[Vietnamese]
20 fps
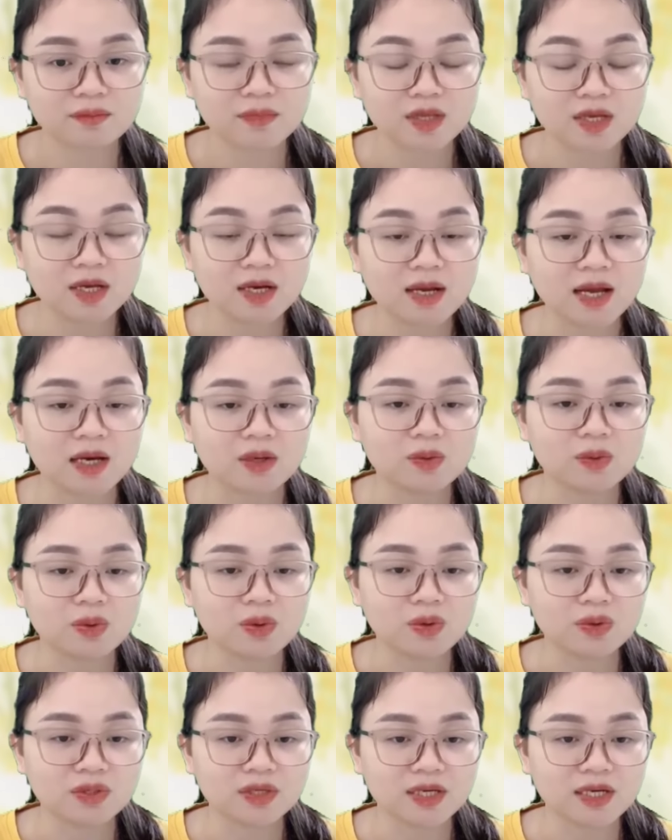Nghĩ lại nụ
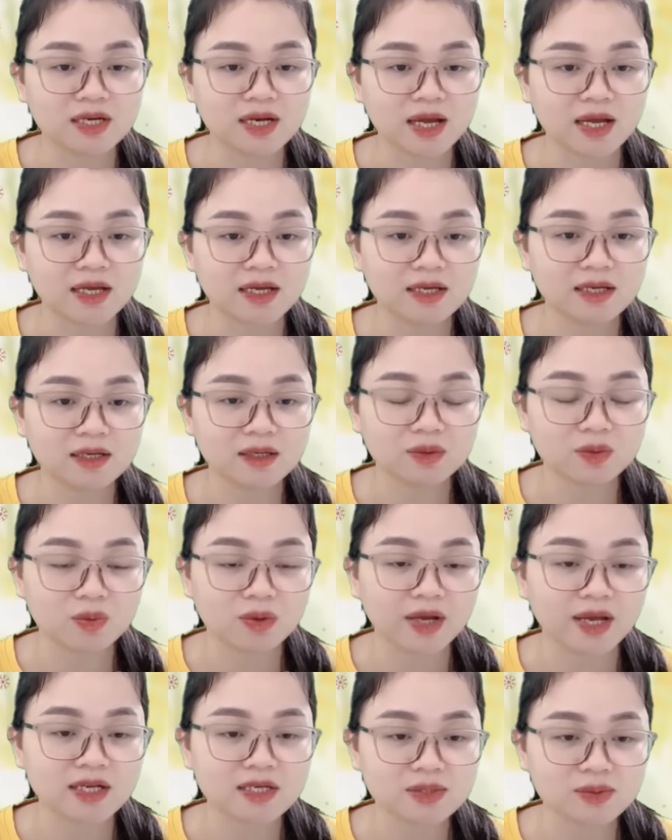hôn khi nãy cô
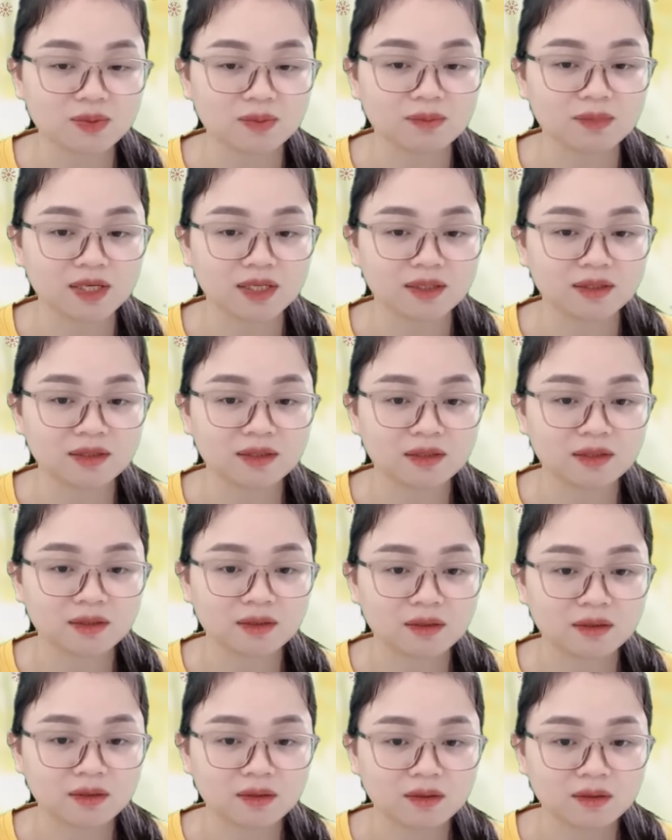khẽ dùng mình
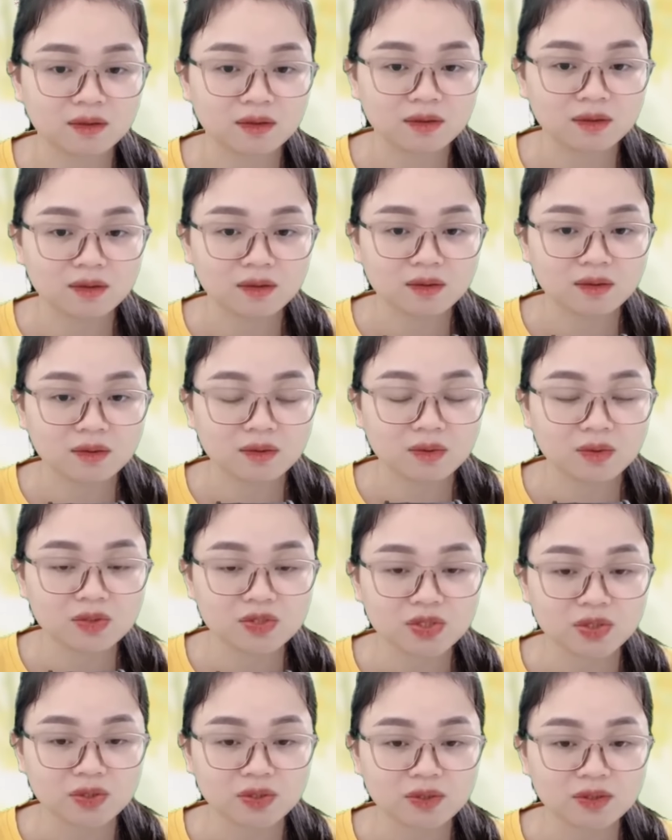Ôi
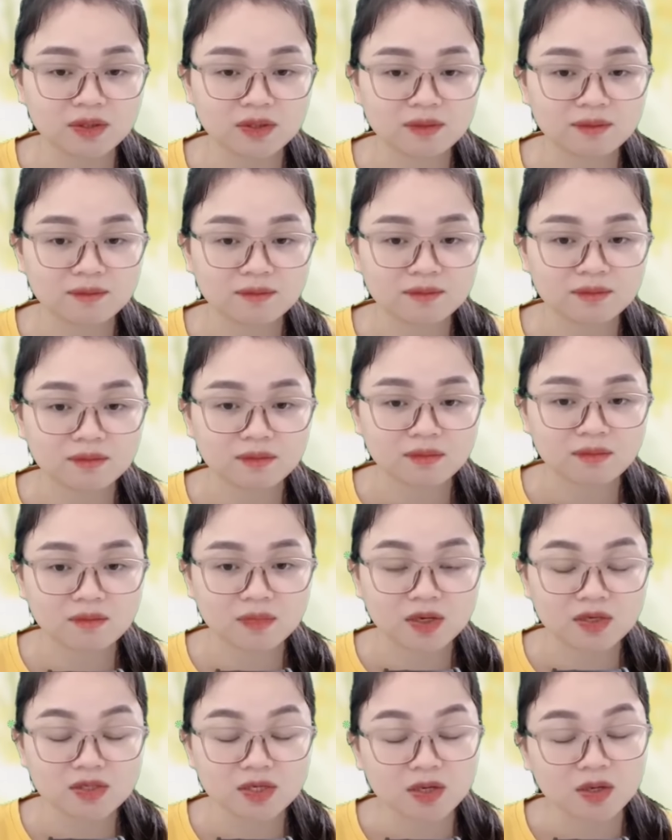trời ơi
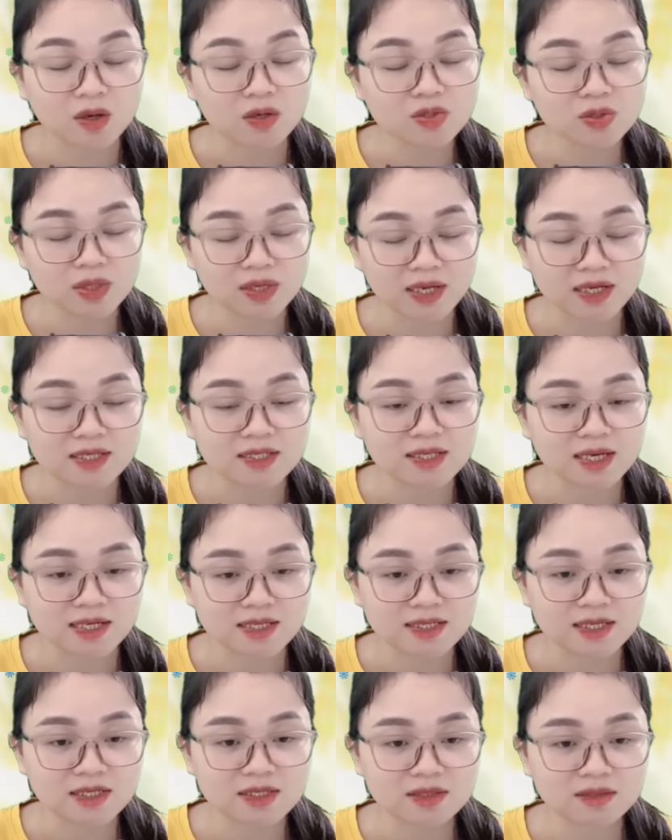Sao lại có chuyện này xảy
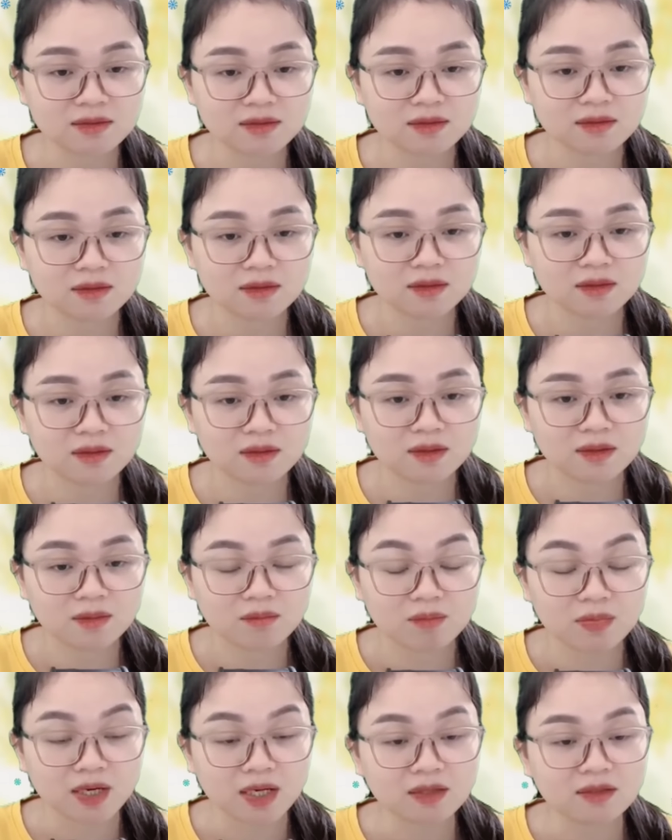ra chứ
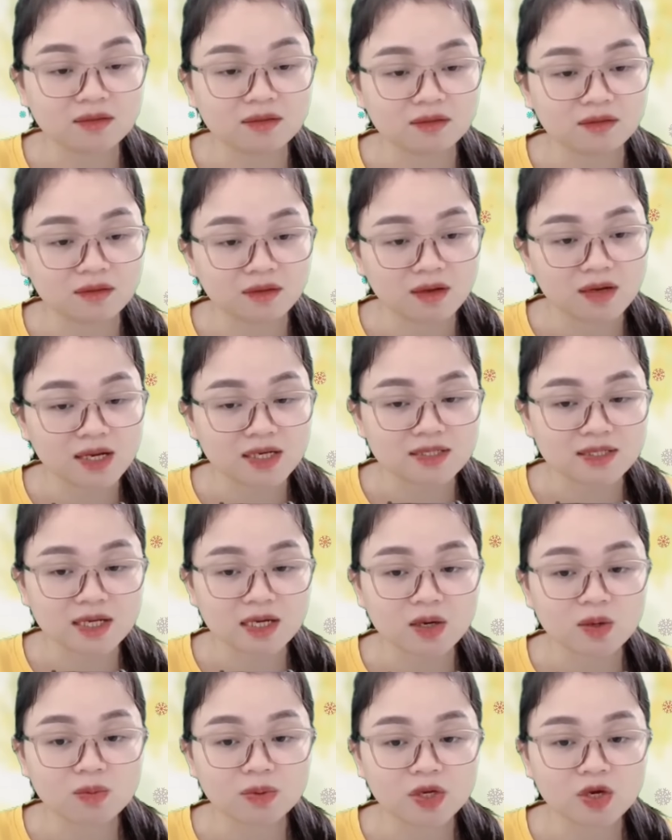Mình đã tự hứa là sẽ
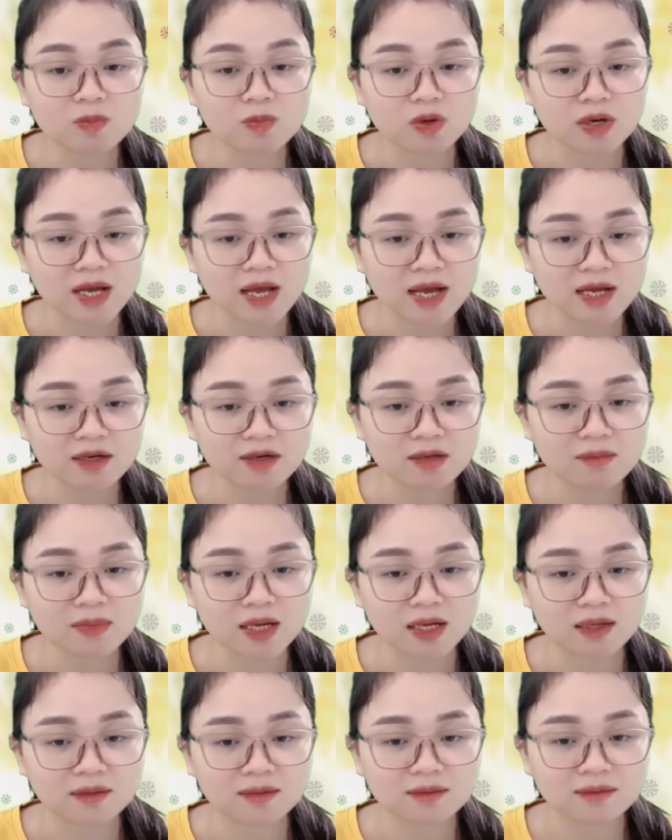không yêu một ai nữa
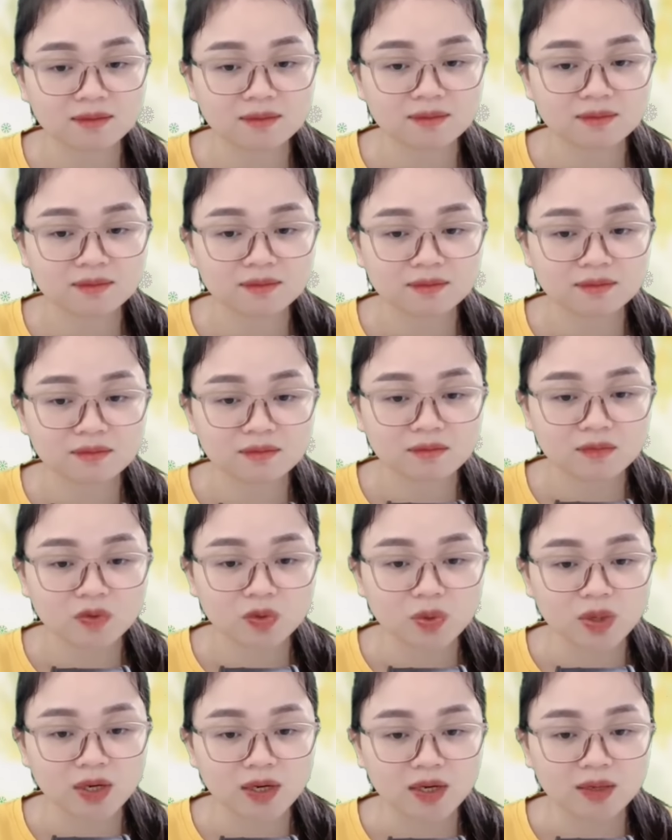mà
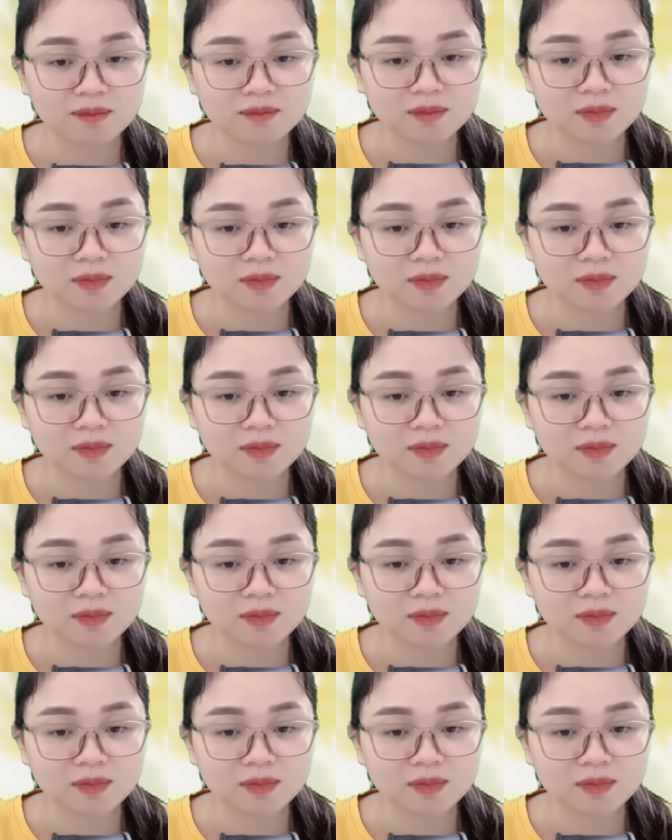Tuệ Lâm